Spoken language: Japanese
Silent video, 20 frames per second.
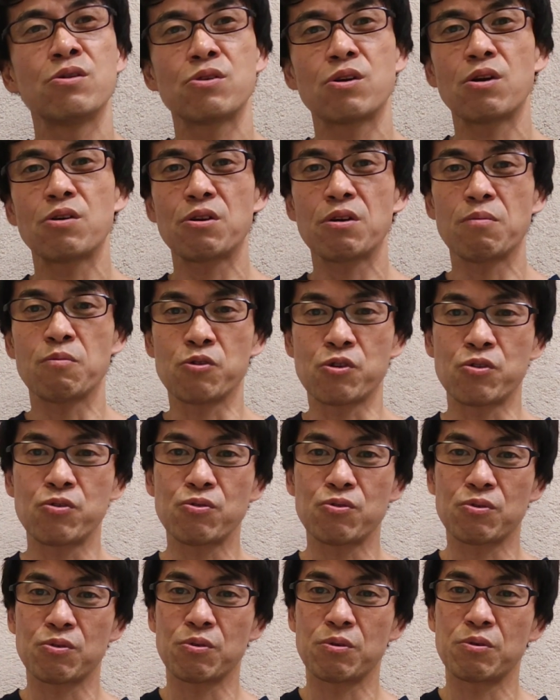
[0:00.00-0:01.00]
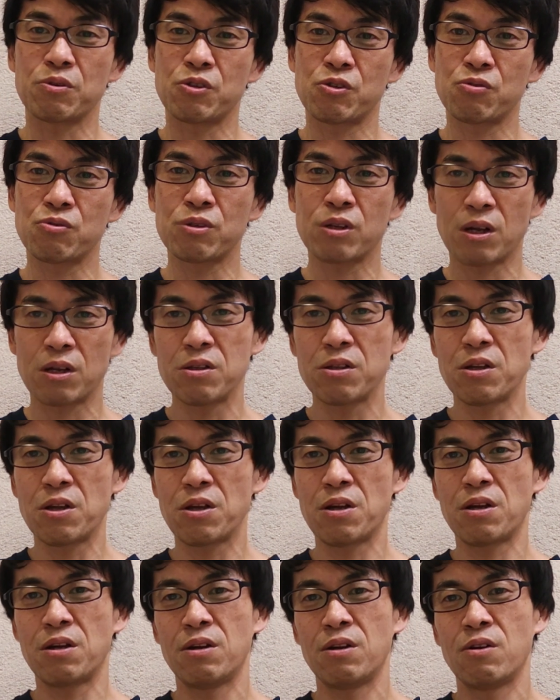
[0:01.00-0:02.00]
最近はもう週週3
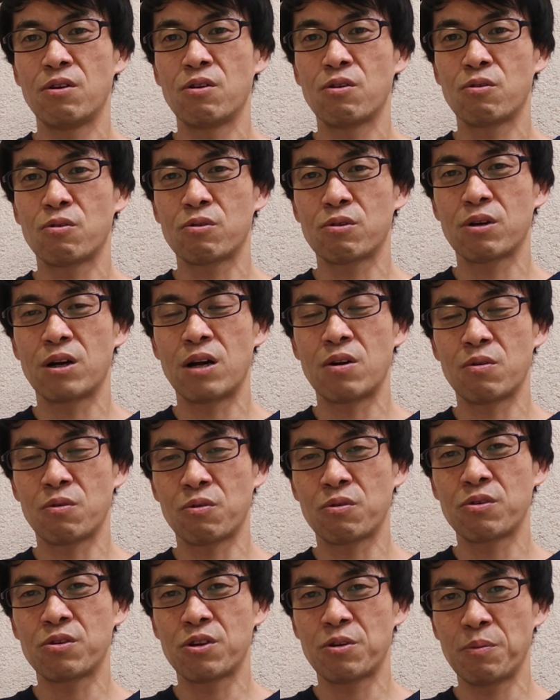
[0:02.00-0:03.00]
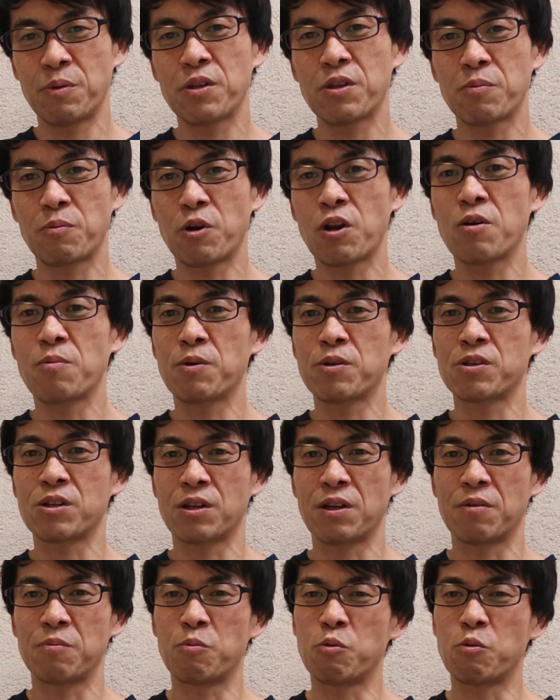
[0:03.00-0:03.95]
であの決めてもらいましたね。